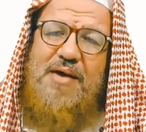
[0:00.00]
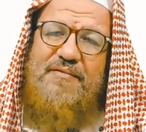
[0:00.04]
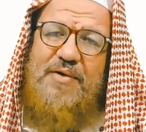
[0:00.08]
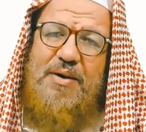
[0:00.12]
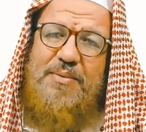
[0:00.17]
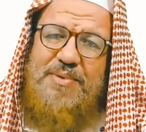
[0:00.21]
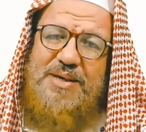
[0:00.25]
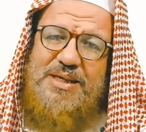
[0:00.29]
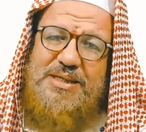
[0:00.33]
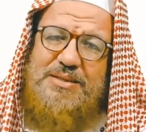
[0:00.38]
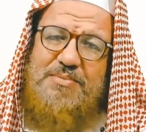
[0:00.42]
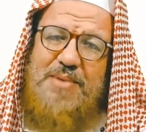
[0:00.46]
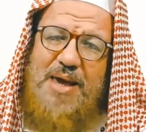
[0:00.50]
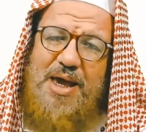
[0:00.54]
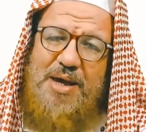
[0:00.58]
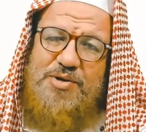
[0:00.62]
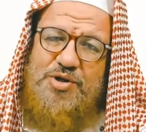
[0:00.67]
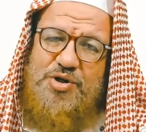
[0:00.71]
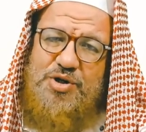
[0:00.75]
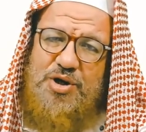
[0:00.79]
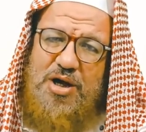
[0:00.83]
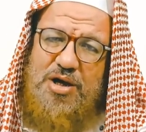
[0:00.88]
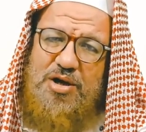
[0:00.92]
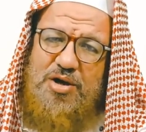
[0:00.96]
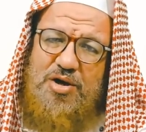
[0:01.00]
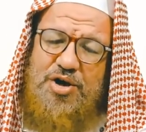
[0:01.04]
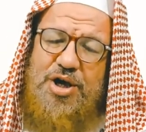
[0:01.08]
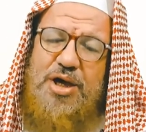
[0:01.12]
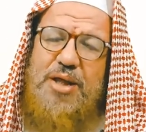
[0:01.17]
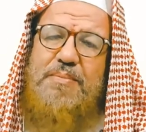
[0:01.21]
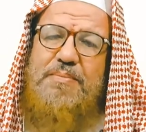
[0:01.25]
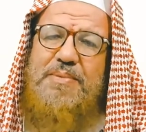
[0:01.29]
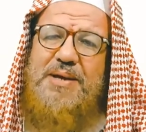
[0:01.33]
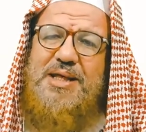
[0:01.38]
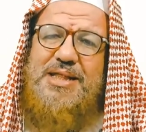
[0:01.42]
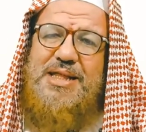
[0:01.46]
فبيسمع
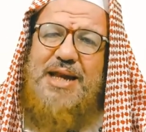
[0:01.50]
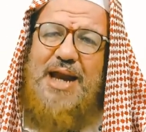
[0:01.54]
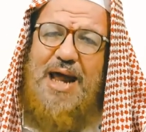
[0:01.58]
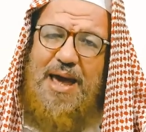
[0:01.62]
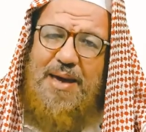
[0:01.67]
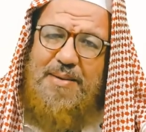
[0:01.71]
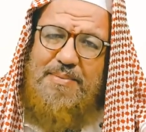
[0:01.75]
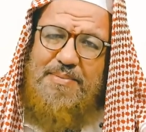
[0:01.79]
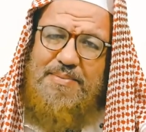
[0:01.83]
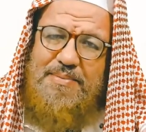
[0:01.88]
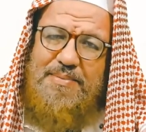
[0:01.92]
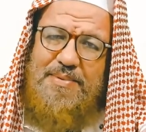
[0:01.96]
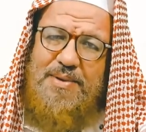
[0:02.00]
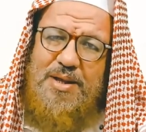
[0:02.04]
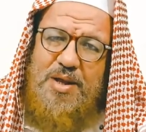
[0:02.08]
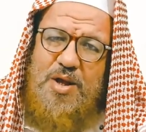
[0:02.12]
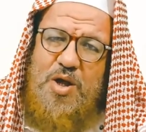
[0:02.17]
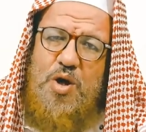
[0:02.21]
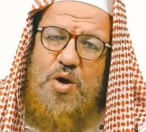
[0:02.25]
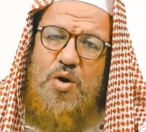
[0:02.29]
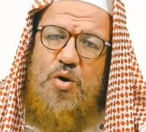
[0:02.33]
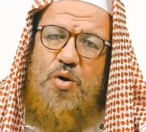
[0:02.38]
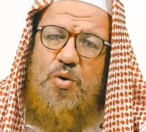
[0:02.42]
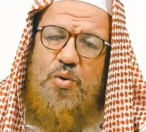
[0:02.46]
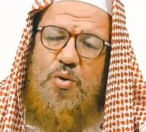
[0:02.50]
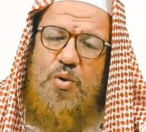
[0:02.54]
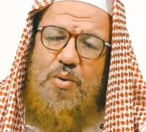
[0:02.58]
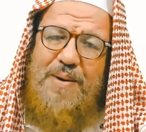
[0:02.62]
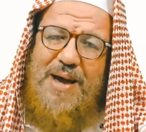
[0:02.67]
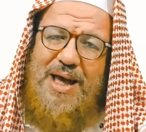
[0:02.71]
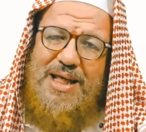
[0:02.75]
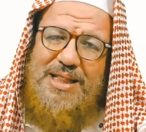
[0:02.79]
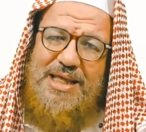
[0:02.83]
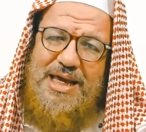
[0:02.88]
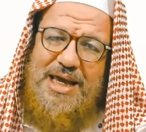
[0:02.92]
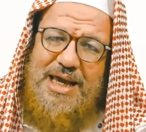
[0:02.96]
الشهيقين بيترعب
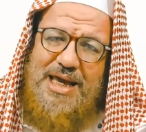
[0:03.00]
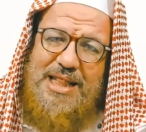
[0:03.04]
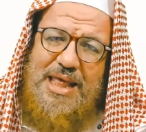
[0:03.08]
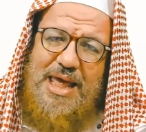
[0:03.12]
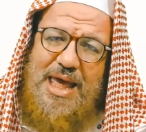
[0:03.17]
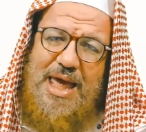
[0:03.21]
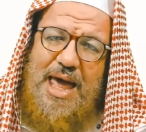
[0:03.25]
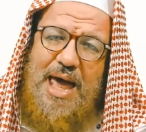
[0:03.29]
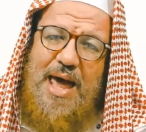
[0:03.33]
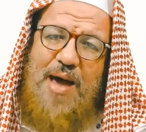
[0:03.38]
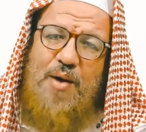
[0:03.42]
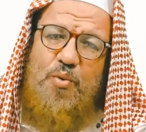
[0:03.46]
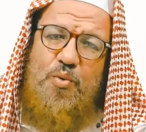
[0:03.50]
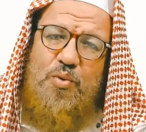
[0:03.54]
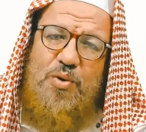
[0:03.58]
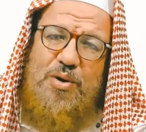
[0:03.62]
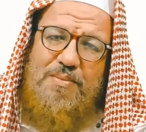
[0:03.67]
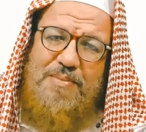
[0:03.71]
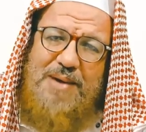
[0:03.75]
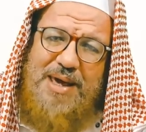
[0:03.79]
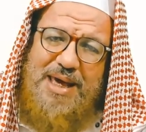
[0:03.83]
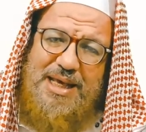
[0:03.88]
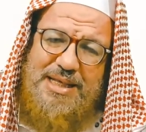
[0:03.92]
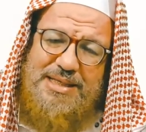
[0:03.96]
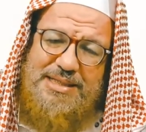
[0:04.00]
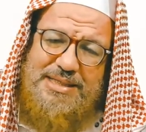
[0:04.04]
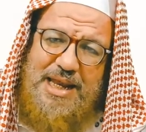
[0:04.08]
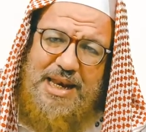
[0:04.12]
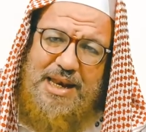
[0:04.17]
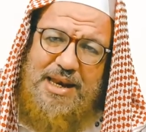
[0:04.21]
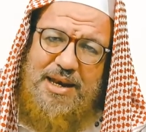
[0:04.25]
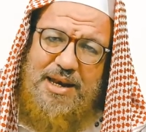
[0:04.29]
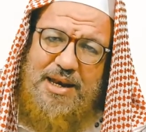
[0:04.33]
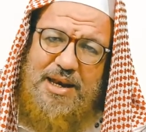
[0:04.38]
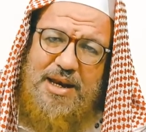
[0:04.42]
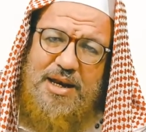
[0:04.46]
وبعد كده اول ما
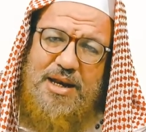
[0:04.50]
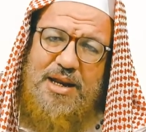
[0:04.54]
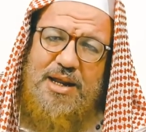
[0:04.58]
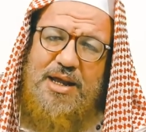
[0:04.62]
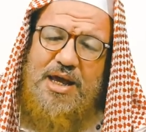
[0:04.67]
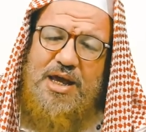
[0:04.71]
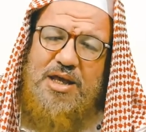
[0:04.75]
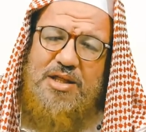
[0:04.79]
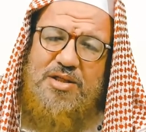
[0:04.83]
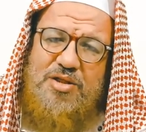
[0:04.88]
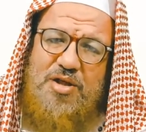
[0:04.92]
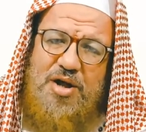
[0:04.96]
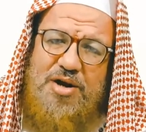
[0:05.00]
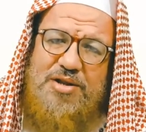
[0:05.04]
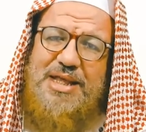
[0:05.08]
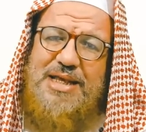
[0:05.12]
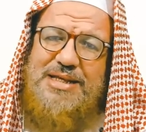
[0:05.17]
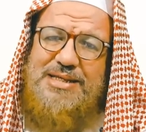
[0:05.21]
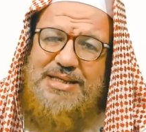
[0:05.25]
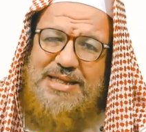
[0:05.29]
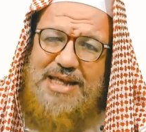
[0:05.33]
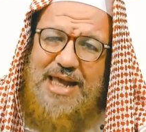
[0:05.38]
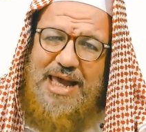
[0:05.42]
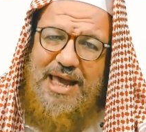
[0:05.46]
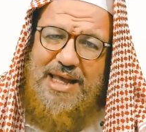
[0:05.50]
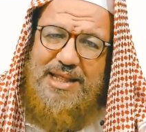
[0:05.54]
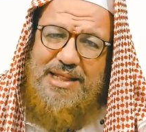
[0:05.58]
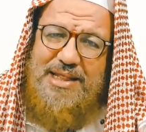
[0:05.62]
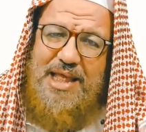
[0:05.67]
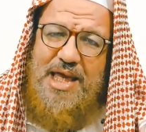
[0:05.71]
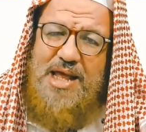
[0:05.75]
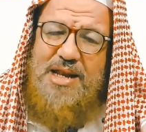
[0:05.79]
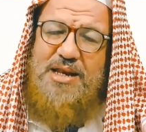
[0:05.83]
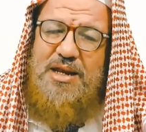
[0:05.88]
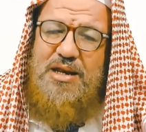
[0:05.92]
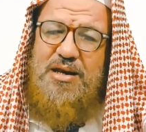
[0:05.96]
ينزل النار تزداد
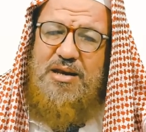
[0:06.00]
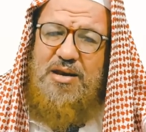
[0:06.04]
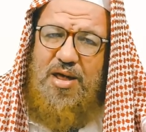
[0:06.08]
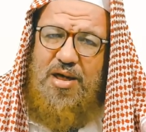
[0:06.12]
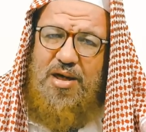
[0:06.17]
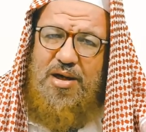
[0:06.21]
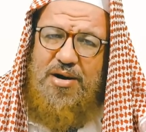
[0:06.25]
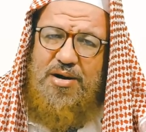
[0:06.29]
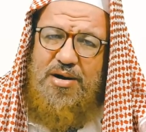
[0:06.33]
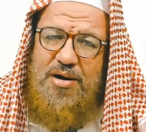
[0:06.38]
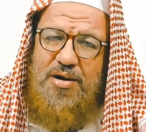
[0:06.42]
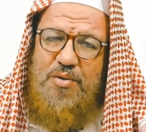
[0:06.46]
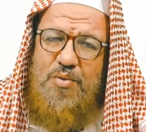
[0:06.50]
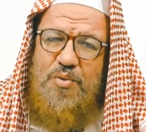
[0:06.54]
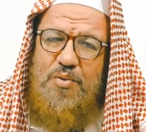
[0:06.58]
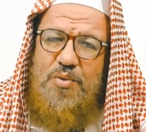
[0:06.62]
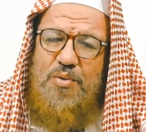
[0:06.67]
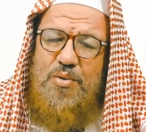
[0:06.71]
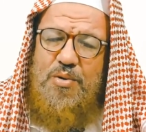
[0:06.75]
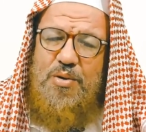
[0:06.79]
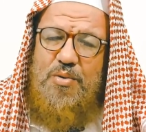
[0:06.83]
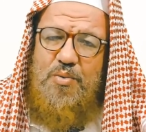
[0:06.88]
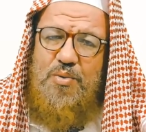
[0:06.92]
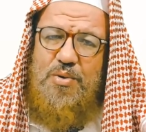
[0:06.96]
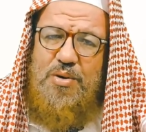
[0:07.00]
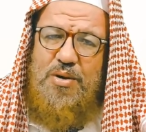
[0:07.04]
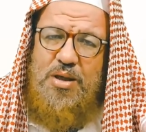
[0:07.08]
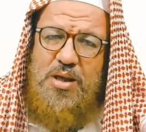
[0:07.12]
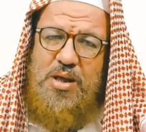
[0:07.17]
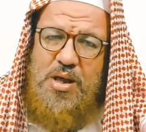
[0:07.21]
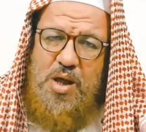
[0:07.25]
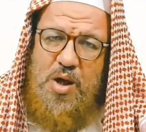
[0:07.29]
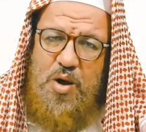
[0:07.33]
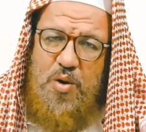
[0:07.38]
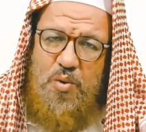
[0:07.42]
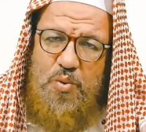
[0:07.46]
لان النار
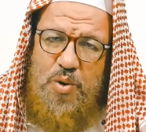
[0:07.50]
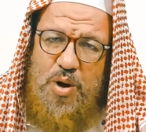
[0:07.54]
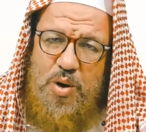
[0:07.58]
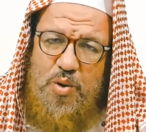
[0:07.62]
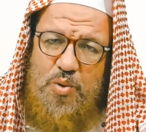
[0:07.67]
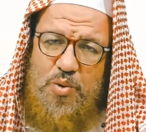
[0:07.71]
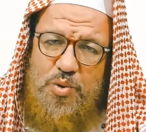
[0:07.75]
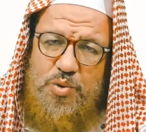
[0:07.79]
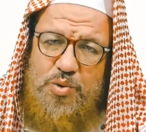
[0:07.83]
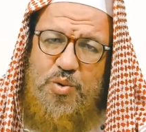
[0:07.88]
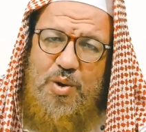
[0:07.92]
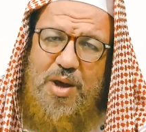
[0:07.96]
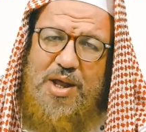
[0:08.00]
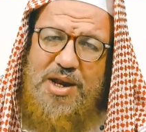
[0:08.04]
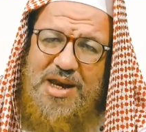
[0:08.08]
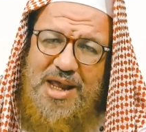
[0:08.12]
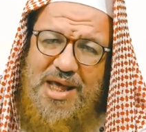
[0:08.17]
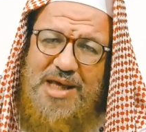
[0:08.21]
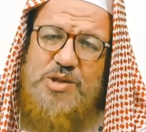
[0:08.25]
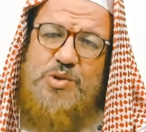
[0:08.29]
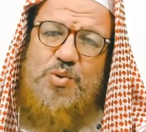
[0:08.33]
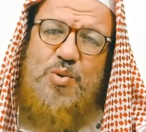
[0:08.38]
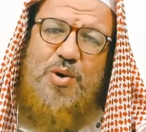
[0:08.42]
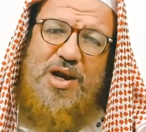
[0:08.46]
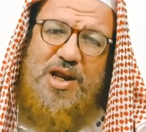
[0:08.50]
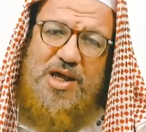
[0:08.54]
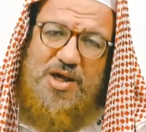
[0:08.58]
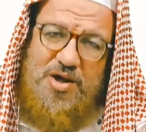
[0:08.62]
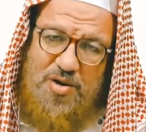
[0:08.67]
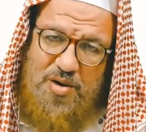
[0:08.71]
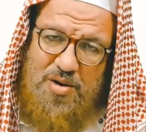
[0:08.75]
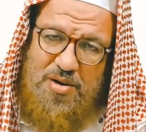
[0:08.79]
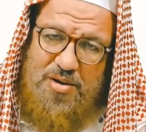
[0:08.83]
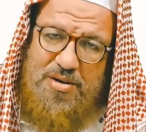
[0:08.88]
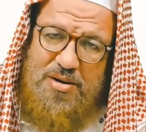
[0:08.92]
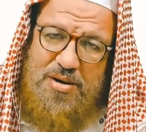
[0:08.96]
وقودها الناس
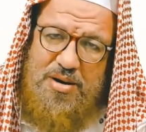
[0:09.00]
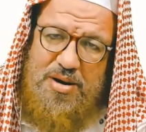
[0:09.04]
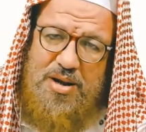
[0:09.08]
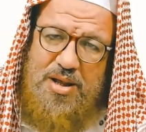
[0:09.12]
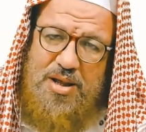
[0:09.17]
والحجار